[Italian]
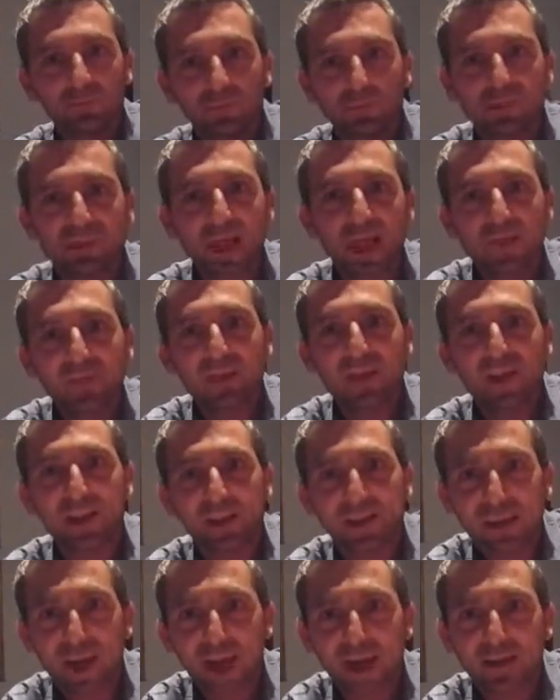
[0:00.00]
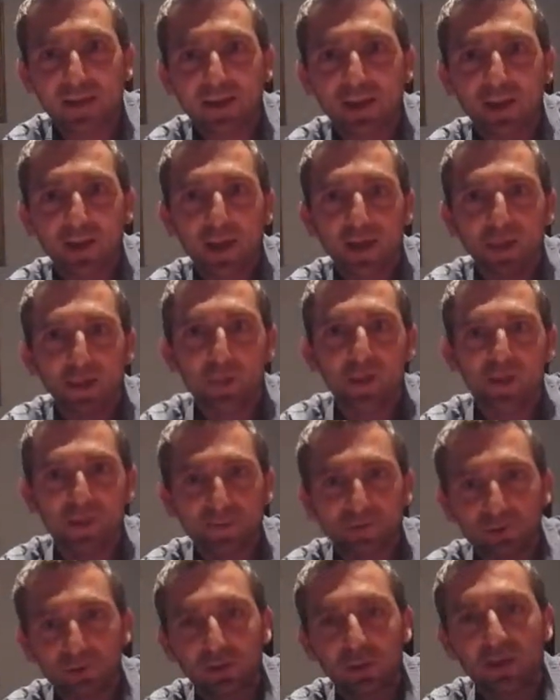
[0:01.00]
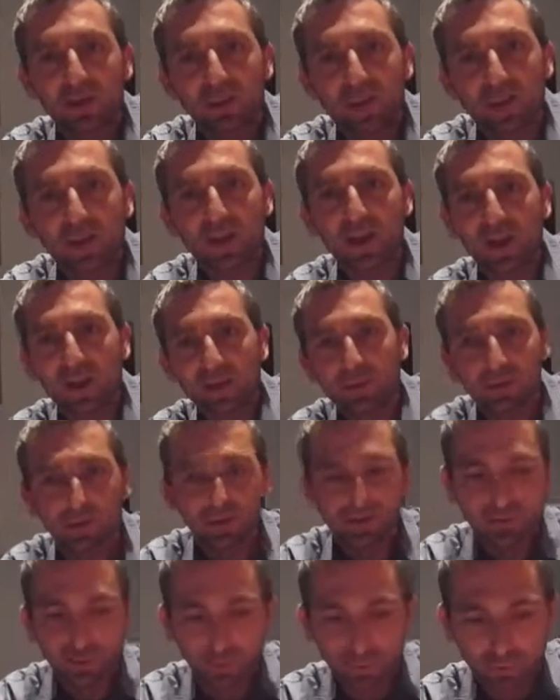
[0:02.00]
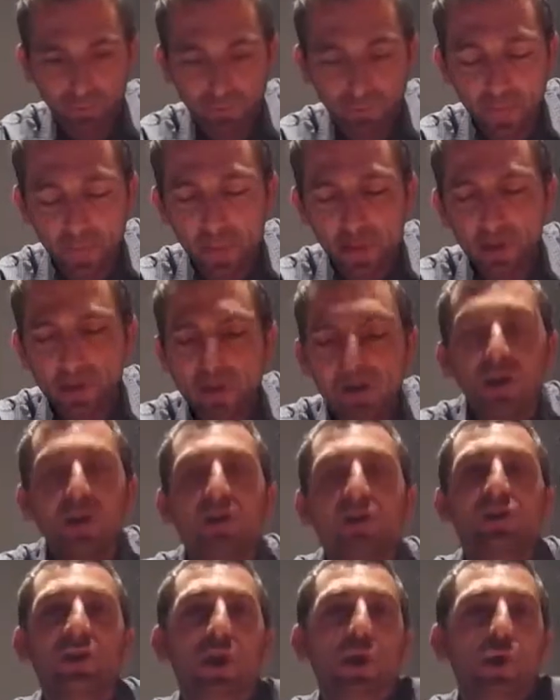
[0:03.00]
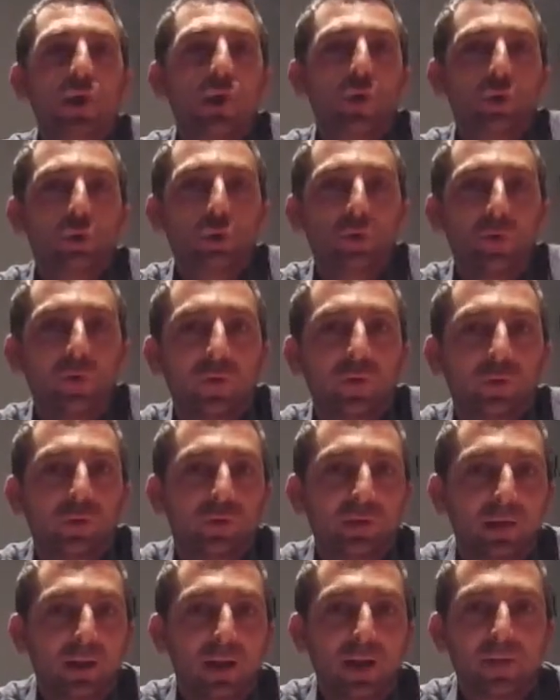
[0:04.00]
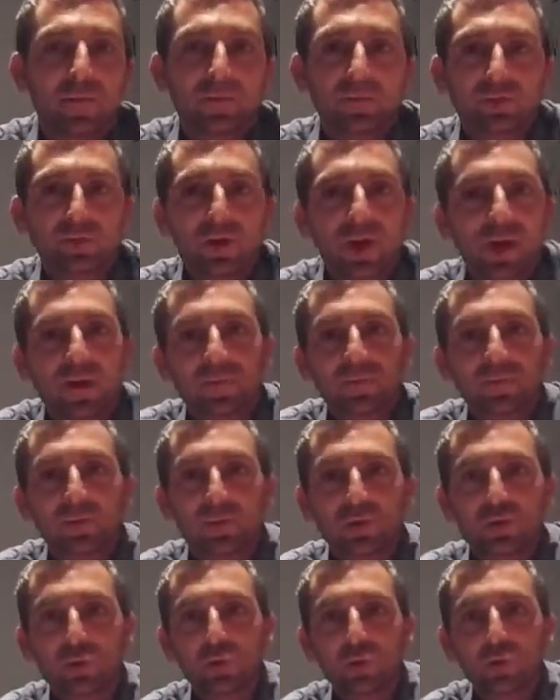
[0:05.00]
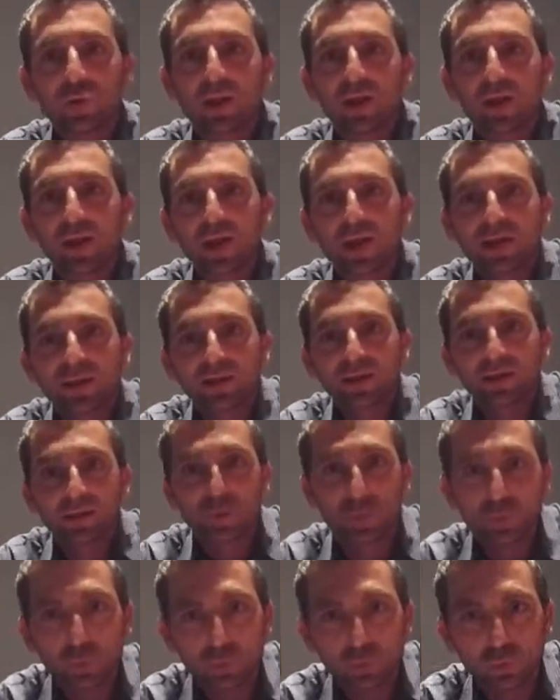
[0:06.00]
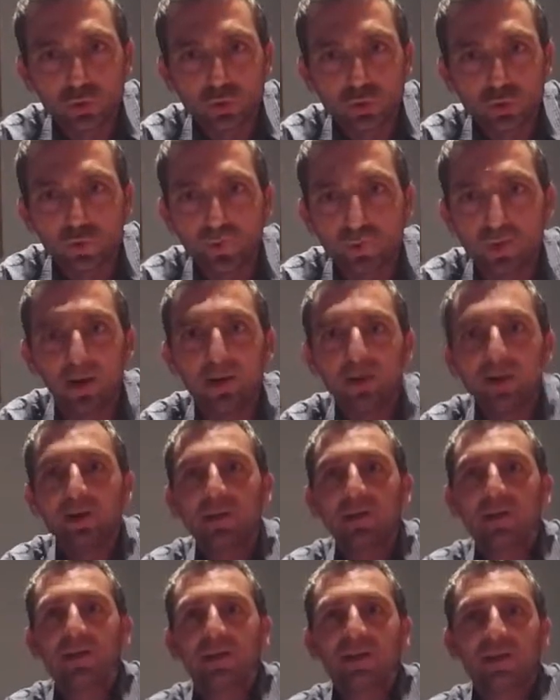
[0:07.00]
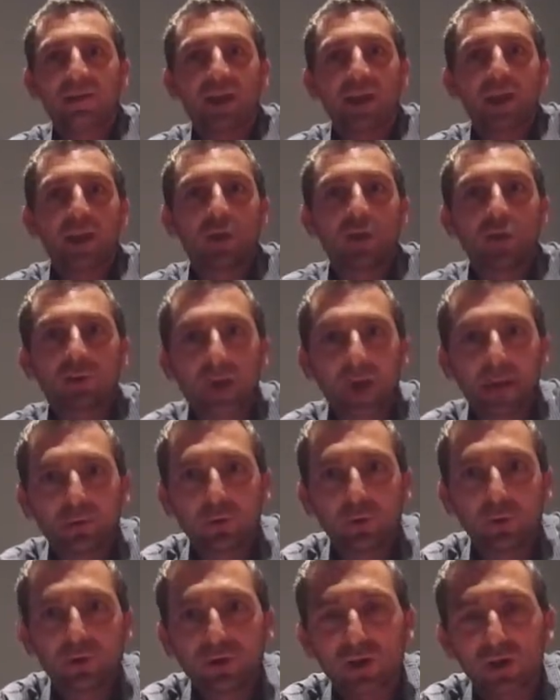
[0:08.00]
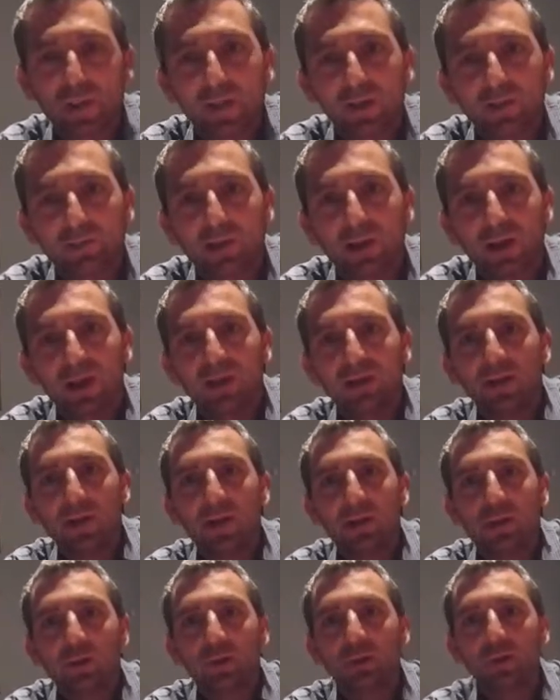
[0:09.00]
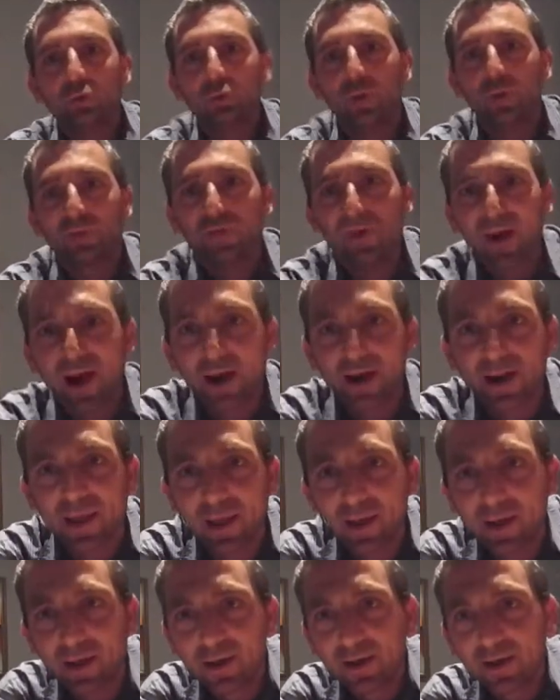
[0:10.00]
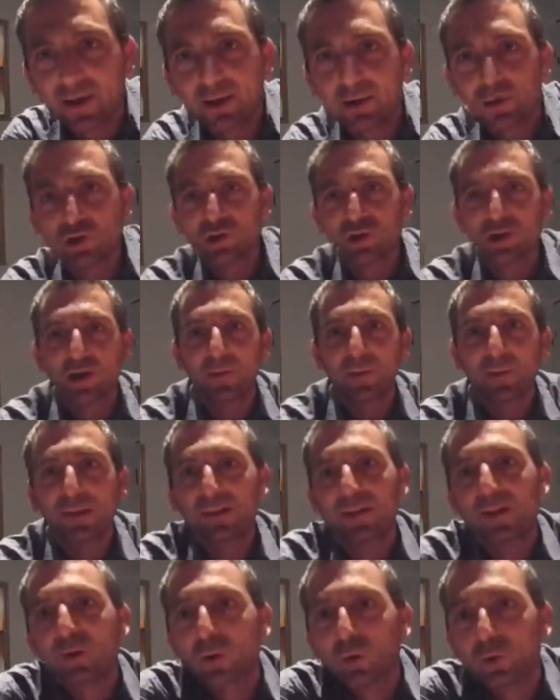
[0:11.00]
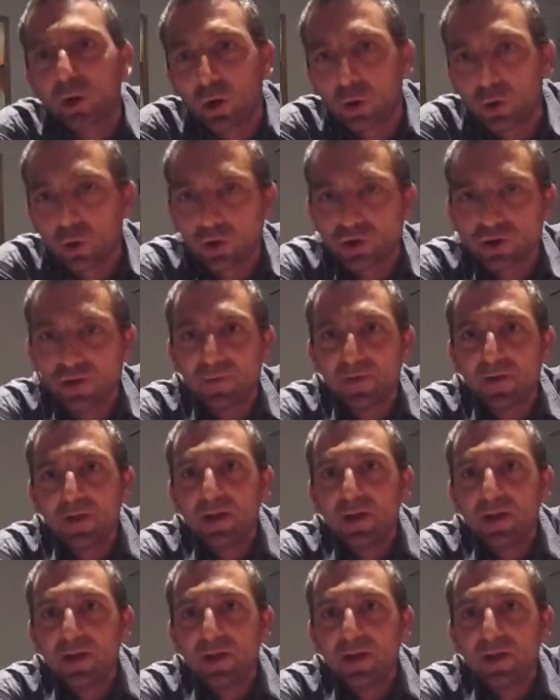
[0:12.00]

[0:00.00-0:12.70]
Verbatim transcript: stai a fare chiacchiere e qualche volta ti mangi la lingua da solo. Secondo, voglio dire, cioè, shooter rates you, insomma, ti sei aiutato logicamente nel, nel tuo fare, eh, logicamente con che cosa?